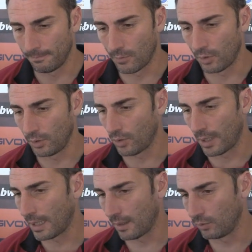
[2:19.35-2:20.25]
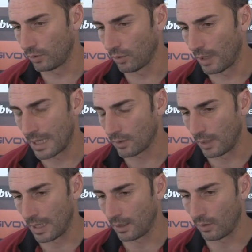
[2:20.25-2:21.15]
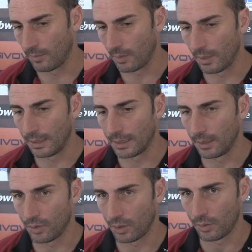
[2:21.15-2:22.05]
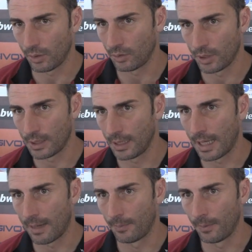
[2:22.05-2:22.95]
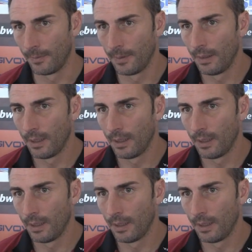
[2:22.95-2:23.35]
modo di giocare che ha avuto con l'Ascoli, anche come qualità dei giocatori che sono scesi in campo.